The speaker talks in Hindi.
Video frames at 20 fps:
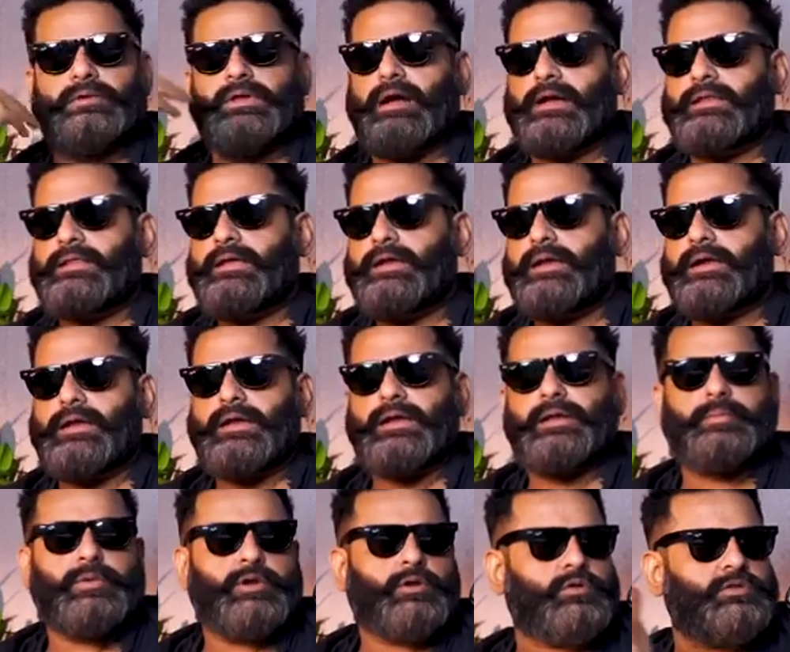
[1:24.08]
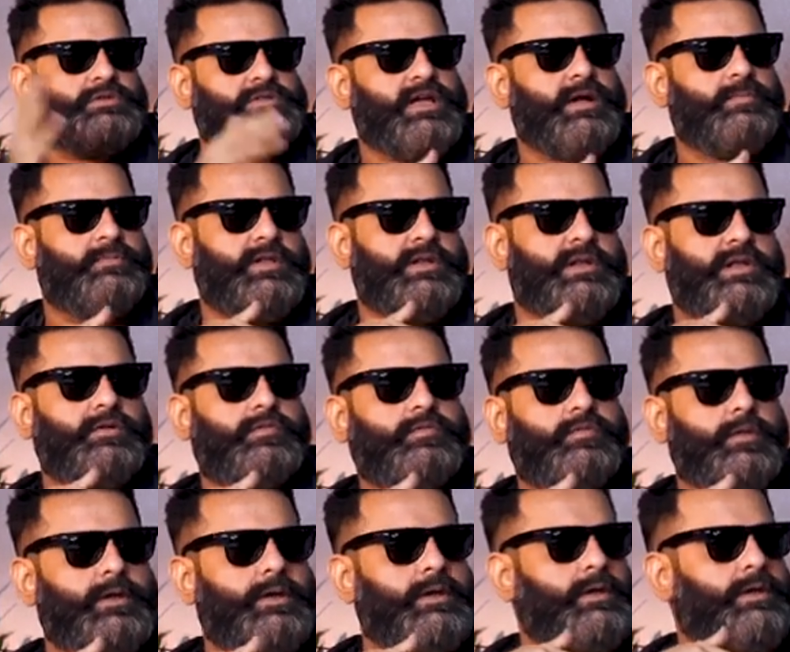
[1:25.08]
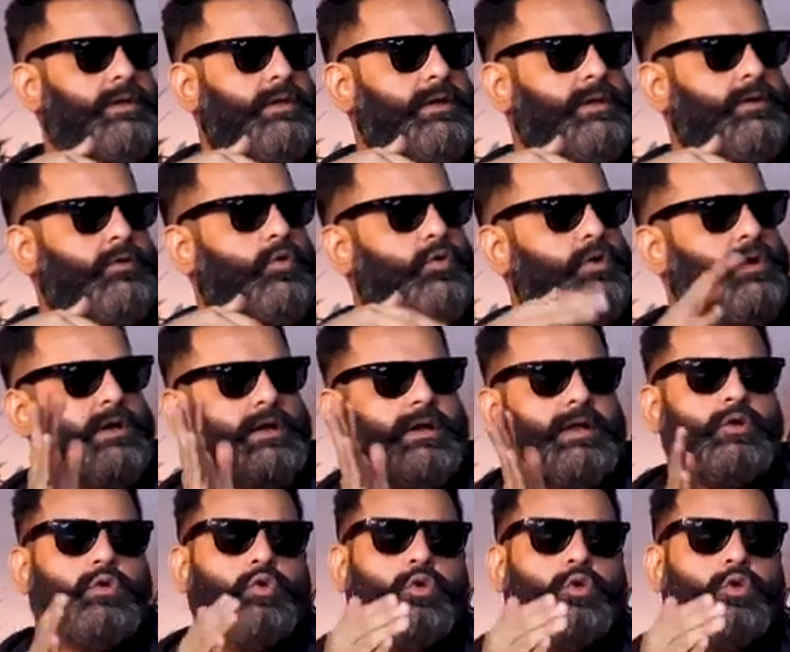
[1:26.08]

गांधी गार्डन के बिल्कुल सामने लेफ्ट पे एक होटल है